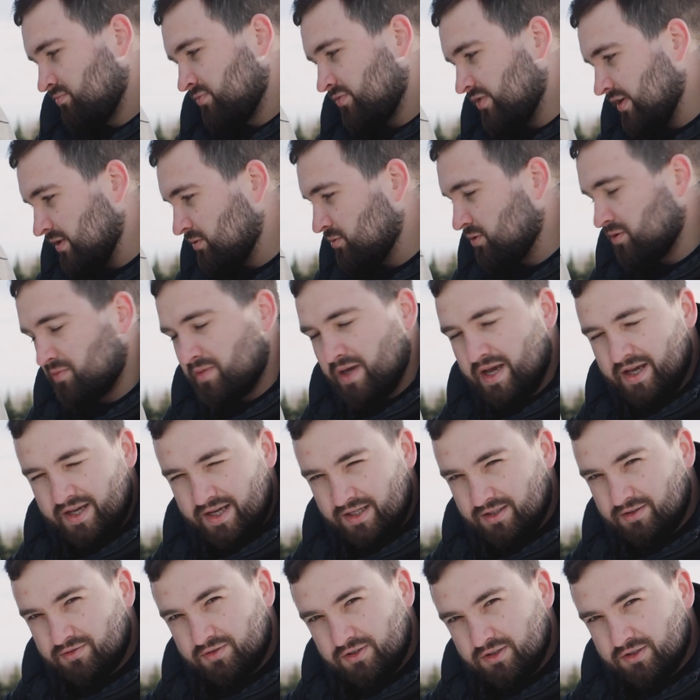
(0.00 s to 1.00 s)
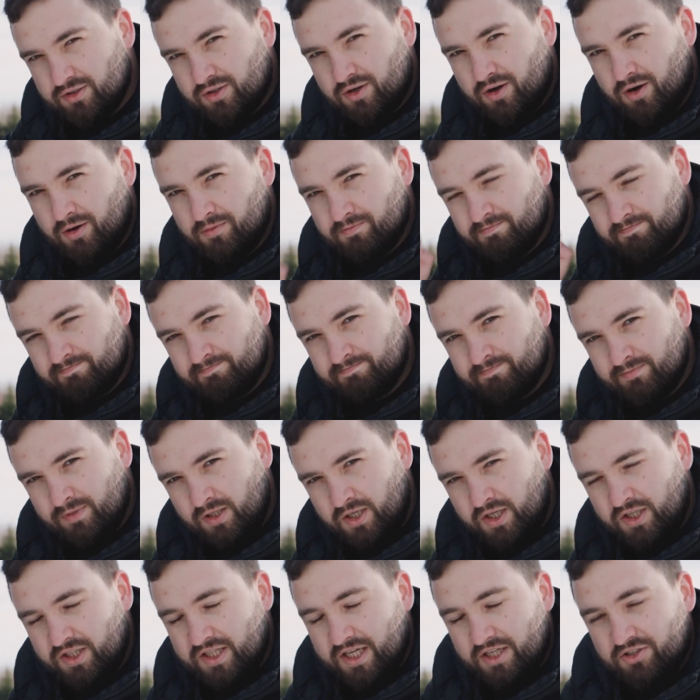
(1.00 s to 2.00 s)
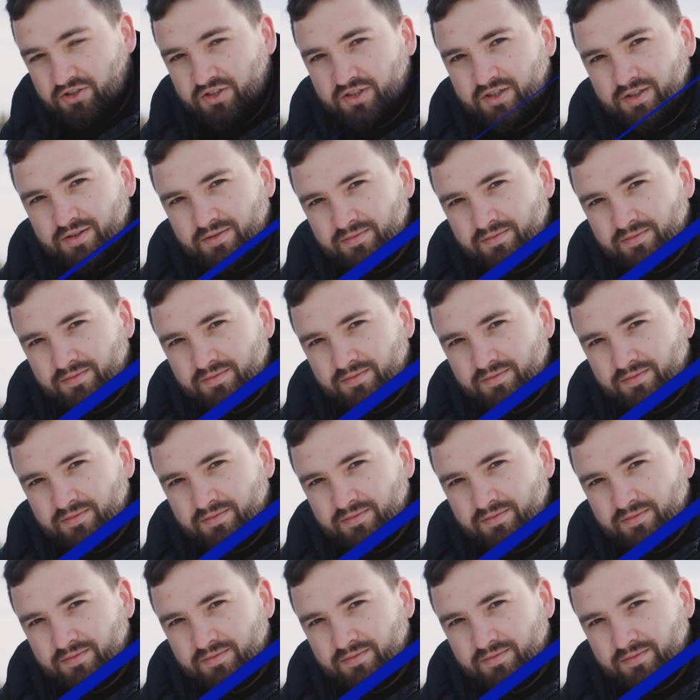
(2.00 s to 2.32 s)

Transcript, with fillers: według mnie jest wszystko gitesik.